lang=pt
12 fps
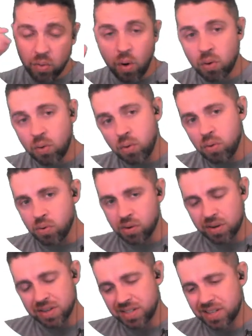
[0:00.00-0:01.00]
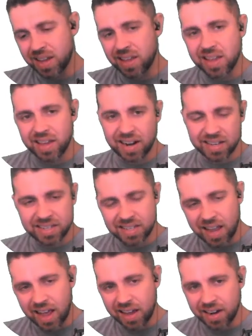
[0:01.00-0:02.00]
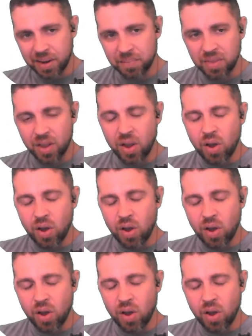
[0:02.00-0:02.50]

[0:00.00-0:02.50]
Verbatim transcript: o Goku seguir a Sara,